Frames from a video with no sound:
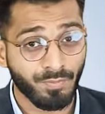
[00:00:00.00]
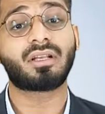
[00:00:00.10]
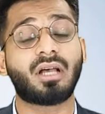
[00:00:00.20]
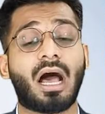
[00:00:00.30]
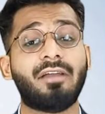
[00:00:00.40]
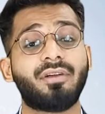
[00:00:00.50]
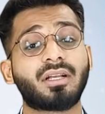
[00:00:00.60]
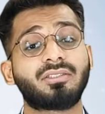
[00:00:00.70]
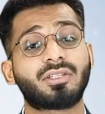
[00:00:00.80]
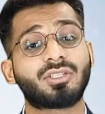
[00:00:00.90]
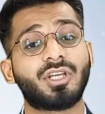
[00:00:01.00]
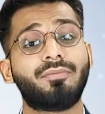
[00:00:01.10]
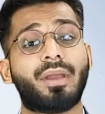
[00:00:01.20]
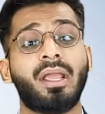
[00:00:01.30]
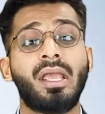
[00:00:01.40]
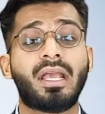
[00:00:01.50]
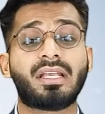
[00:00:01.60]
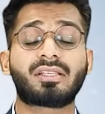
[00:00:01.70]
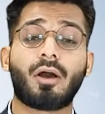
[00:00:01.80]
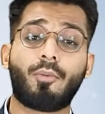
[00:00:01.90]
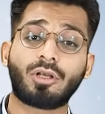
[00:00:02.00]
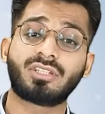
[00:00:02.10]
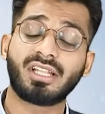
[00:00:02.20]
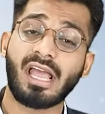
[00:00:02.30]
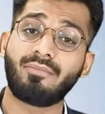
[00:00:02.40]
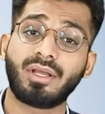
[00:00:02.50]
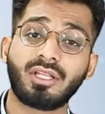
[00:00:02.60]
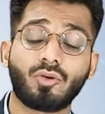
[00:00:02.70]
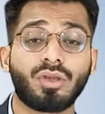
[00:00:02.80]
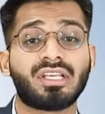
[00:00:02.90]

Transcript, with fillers: हाईवे कंस्ट्रक्शन में इसका बहुत ज़्यादा अहमियत है क्योंकि